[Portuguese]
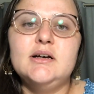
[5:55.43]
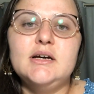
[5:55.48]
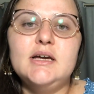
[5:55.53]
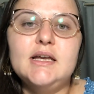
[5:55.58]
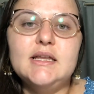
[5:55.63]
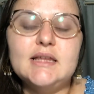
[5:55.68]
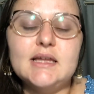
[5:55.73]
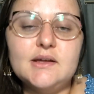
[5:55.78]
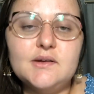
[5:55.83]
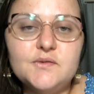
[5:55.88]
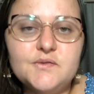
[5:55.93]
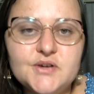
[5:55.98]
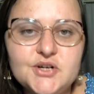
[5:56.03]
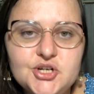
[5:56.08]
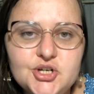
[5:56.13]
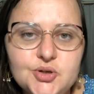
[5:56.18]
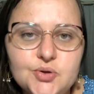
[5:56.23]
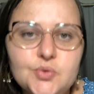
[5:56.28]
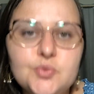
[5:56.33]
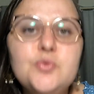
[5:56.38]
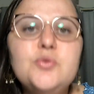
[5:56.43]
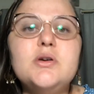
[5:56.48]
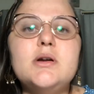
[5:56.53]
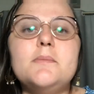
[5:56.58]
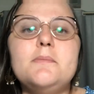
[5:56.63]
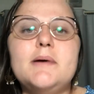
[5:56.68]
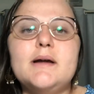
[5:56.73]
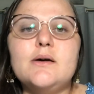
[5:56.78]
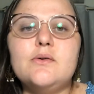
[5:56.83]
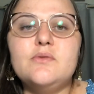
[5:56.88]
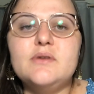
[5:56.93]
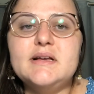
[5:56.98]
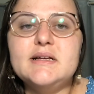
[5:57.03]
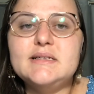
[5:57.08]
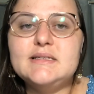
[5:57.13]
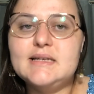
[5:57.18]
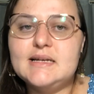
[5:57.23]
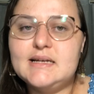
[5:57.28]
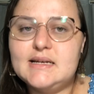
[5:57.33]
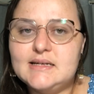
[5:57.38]
que tem investidura para
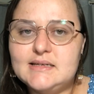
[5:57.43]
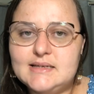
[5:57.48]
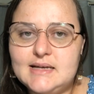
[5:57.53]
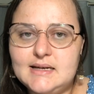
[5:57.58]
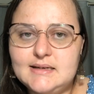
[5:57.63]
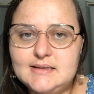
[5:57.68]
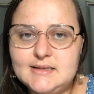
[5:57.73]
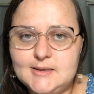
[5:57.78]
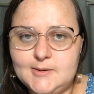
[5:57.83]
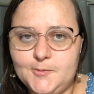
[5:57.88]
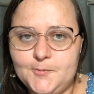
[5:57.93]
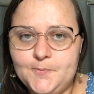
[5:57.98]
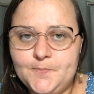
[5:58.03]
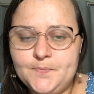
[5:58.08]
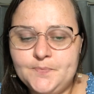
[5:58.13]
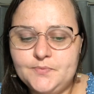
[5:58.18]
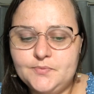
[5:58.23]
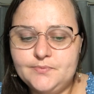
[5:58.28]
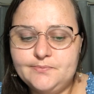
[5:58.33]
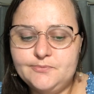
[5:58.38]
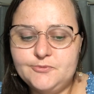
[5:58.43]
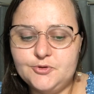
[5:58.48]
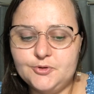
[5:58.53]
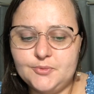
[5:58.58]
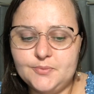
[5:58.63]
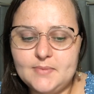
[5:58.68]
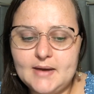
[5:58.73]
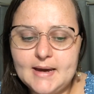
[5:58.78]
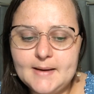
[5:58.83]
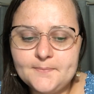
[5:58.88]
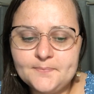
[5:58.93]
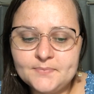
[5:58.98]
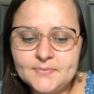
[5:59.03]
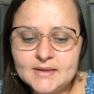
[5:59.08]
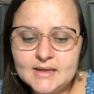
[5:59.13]
conhecer essa ação? Tudo bem?